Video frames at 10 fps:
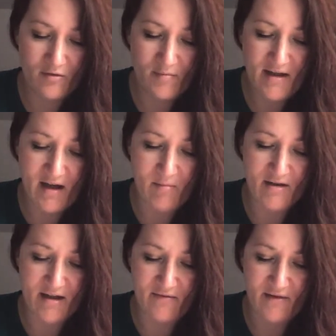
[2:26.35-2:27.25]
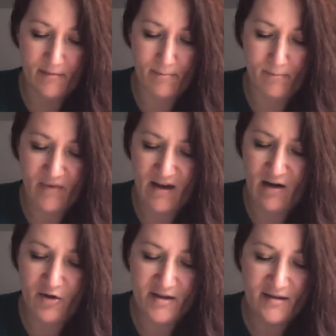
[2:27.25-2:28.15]
und mein Arm tat weh. Er
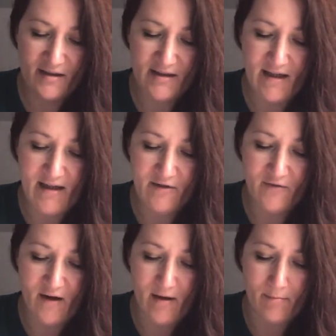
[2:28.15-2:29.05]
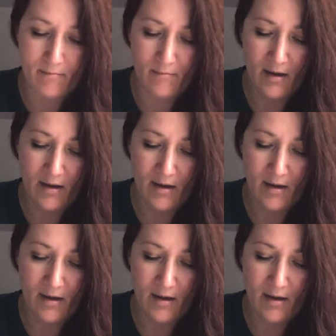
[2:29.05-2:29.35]
leuchtete in allen Farben.